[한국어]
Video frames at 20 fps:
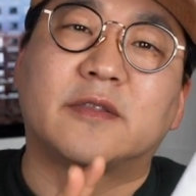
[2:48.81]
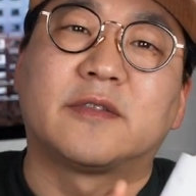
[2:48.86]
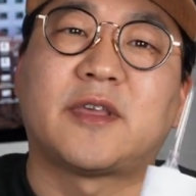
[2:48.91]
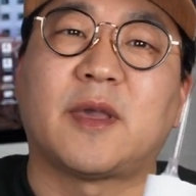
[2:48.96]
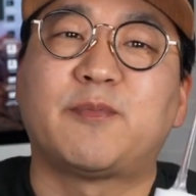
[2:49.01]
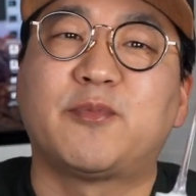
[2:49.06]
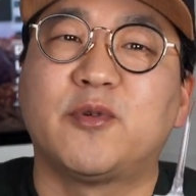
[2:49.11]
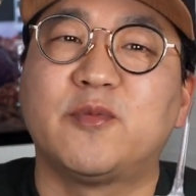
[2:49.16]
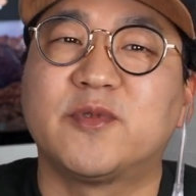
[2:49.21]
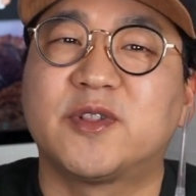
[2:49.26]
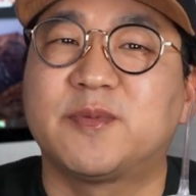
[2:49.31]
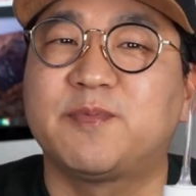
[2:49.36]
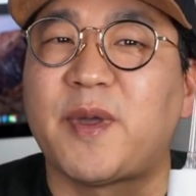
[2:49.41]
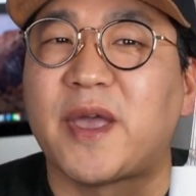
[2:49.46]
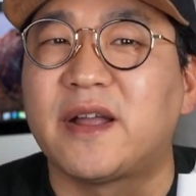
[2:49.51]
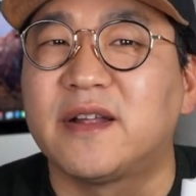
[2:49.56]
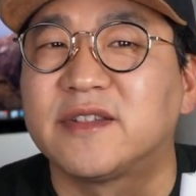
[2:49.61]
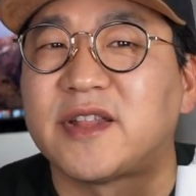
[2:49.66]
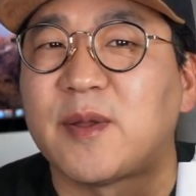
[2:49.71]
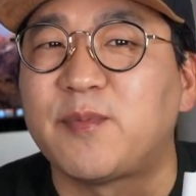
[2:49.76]
제품
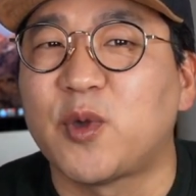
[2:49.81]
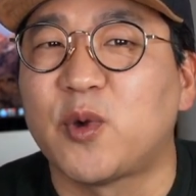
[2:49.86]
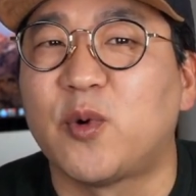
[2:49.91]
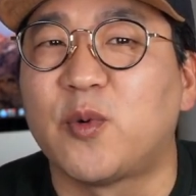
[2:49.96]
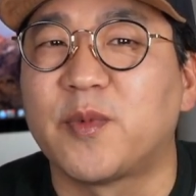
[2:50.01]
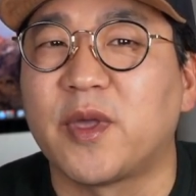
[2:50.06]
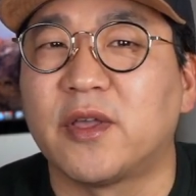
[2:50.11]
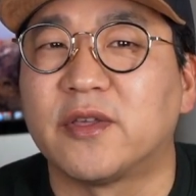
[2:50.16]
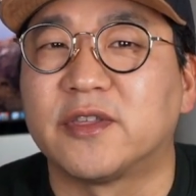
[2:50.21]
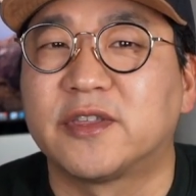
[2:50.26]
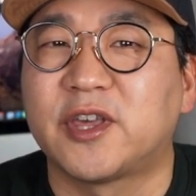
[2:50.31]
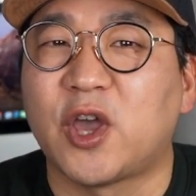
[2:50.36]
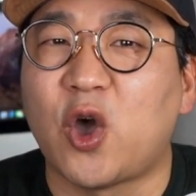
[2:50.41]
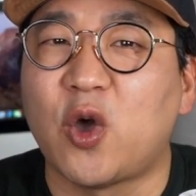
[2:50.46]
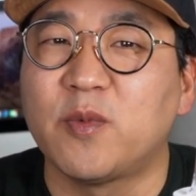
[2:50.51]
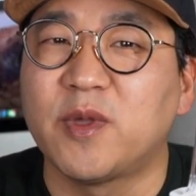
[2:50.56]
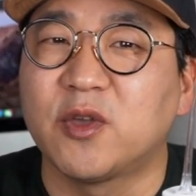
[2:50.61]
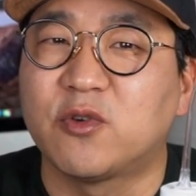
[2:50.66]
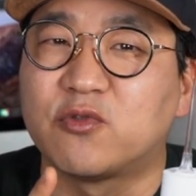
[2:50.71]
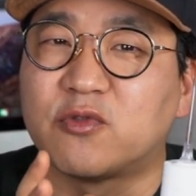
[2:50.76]
스펙을 살펴보면
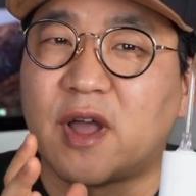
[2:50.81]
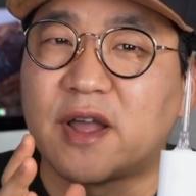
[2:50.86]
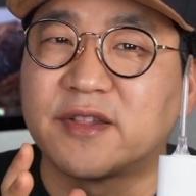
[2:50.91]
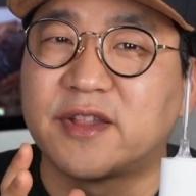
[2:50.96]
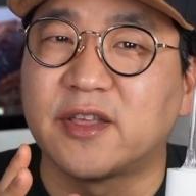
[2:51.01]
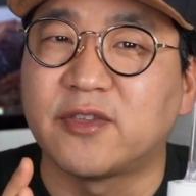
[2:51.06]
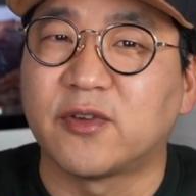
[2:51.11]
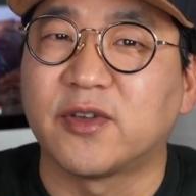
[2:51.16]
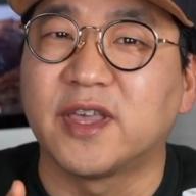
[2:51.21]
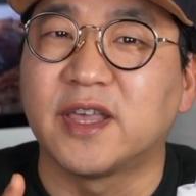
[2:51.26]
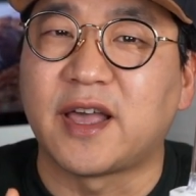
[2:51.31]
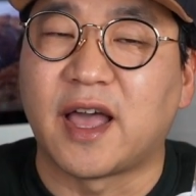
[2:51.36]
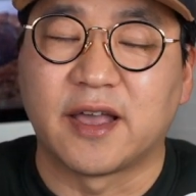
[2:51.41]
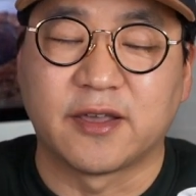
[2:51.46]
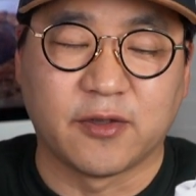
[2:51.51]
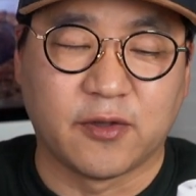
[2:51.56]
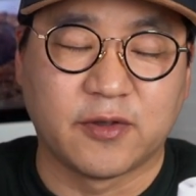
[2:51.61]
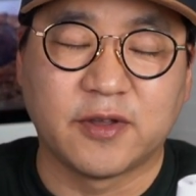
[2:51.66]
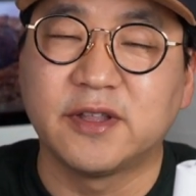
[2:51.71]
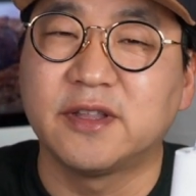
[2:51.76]
샤오미 구강 세정기
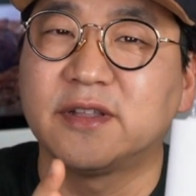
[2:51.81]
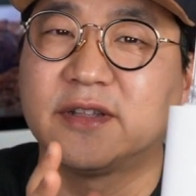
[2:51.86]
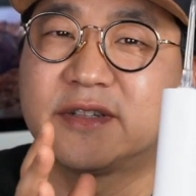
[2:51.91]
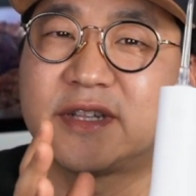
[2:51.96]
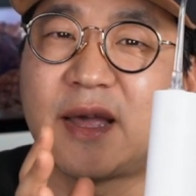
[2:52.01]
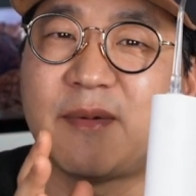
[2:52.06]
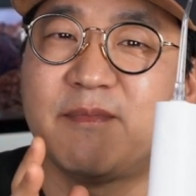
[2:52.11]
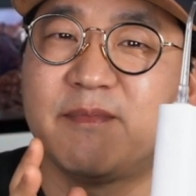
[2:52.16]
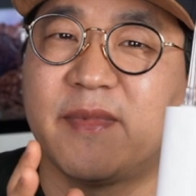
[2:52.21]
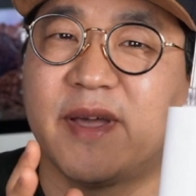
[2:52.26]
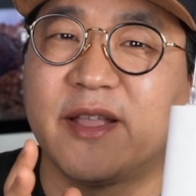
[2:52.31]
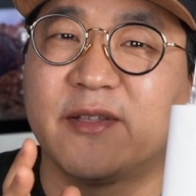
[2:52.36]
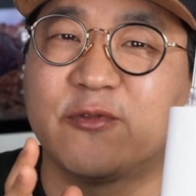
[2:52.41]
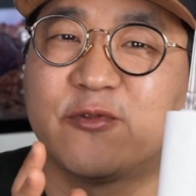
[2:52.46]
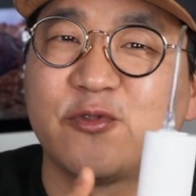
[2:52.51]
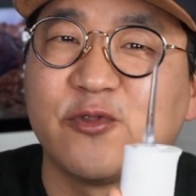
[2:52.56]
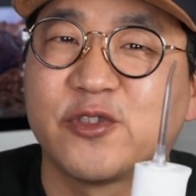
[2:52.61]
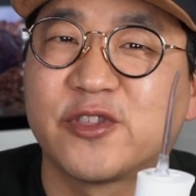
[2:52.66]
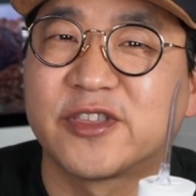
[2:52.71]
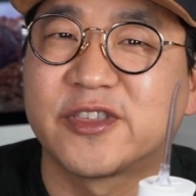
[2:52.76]
가격은
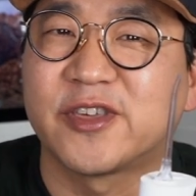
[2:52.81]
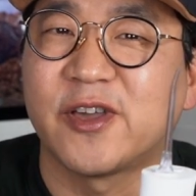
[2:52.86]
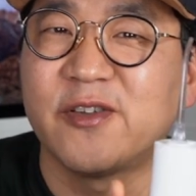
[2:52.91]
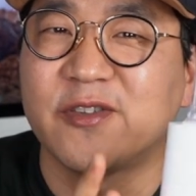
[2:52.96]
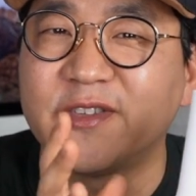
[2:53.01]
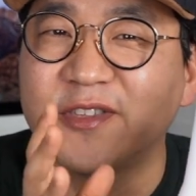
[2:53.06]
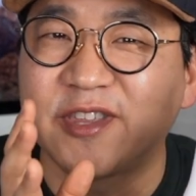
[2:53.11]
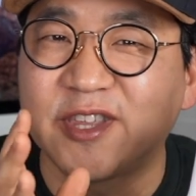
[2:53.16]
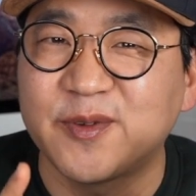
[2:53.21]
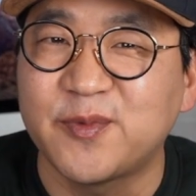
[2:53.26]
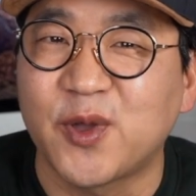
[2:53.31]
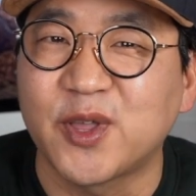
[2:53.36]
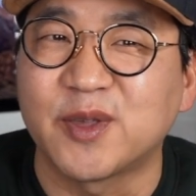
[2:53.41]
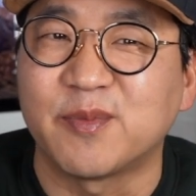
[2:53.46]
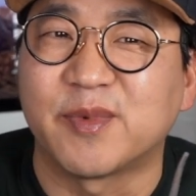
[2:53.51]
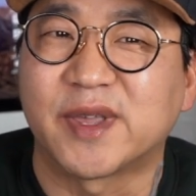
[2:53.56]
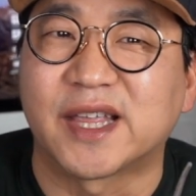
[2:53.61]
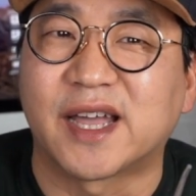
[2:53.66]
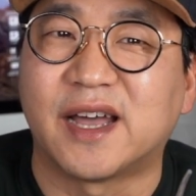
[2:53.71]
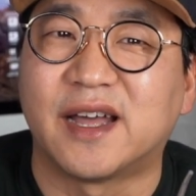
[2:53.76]

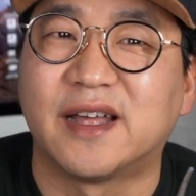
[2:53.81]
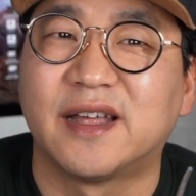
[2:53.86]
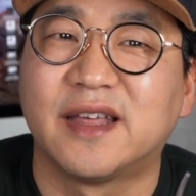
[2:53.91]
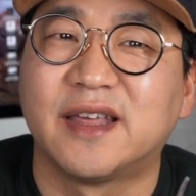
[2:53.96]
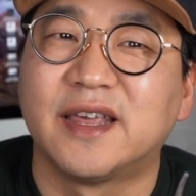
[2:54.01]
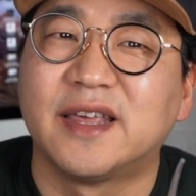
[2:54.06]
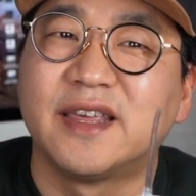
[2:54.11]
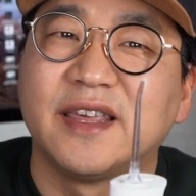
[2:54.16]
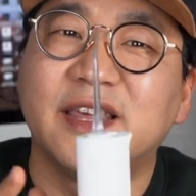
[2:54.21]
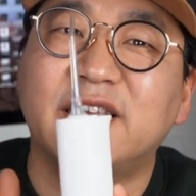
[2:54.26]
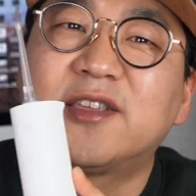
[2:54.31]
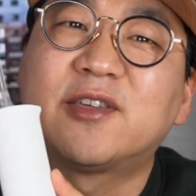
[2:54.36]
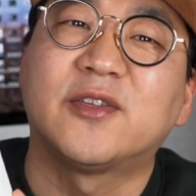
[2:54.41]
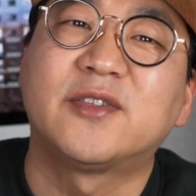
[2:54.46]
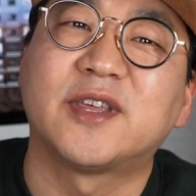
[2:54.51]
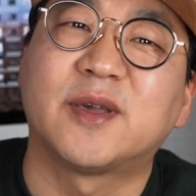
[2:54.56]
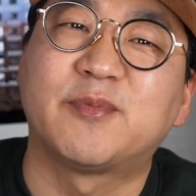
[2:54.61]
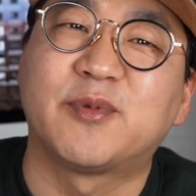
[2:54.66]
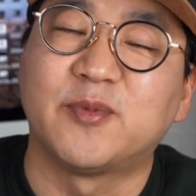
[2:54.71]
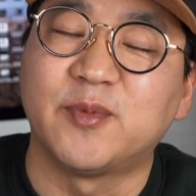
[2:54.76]
39,010원입니다.
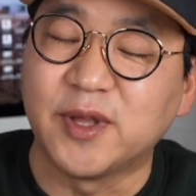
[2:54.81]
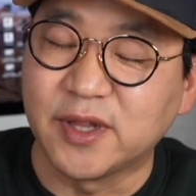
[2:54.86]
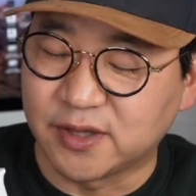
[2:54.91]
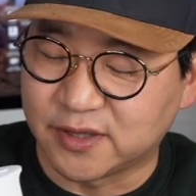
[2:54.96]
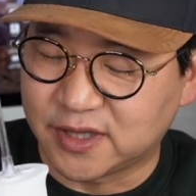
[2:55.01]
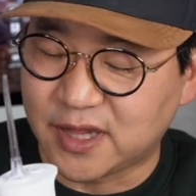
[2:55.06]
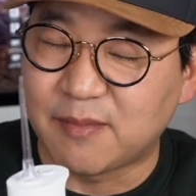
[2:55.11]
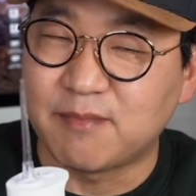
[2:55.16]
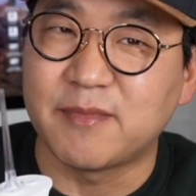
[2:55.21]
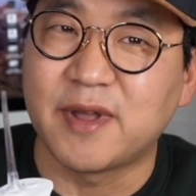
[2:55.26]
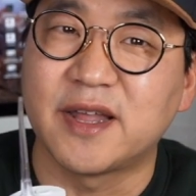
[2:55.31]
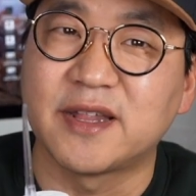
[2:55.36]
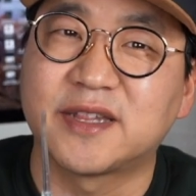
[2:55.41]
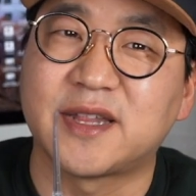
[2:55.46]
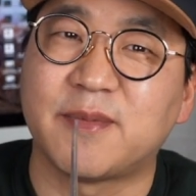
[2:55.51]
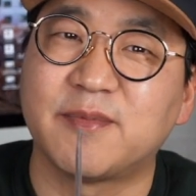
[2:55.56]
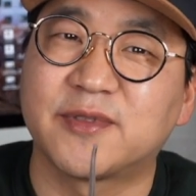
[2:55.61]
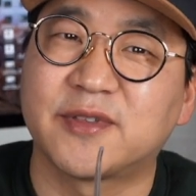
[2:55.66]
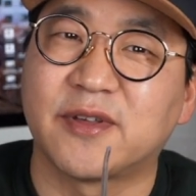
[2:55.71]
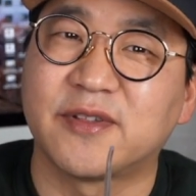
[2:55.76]
이전 제품은
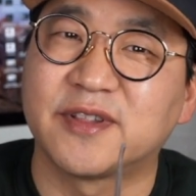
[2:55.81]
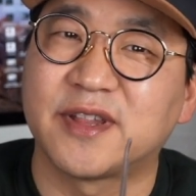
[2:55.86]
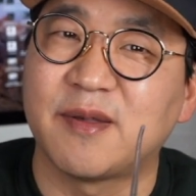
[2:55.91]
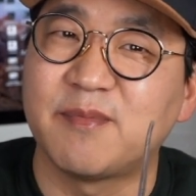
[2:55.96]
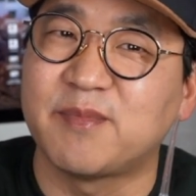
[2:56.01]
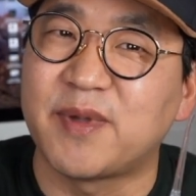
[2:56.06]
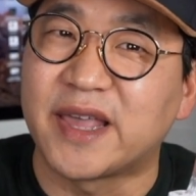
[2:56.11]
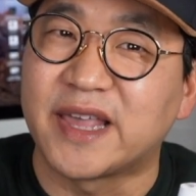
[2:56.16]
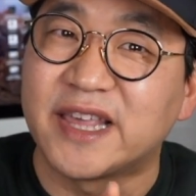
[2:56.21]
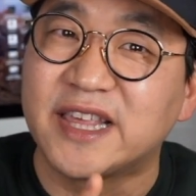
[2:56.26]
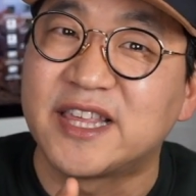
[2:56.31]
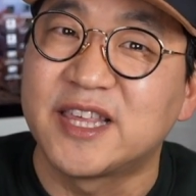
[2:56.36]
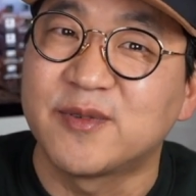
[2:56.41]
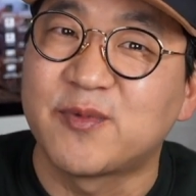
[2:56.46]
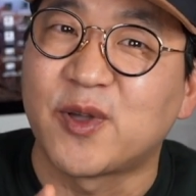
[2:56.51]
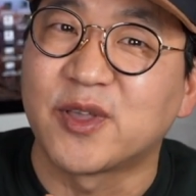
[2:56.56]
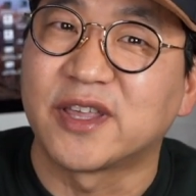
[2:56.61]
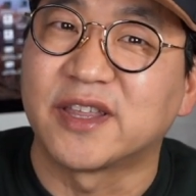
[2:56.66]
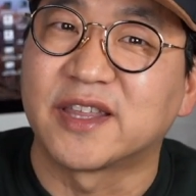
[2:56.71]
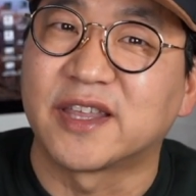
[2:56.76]

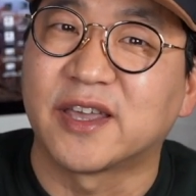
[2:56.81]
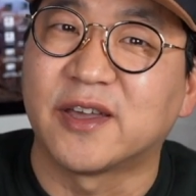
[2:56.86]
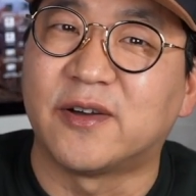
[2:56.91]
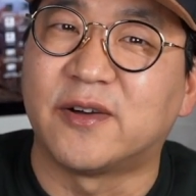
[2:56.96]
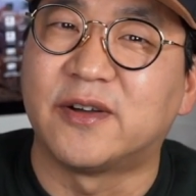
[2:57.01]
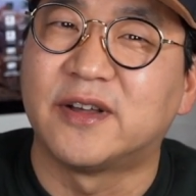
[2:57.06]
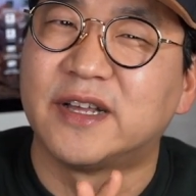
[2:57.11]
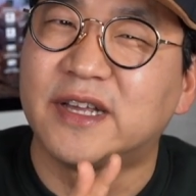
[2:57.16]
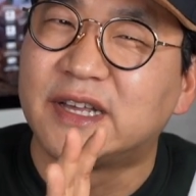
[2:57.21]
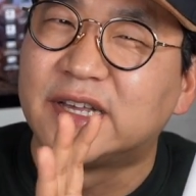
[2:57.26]
33,320원인데요.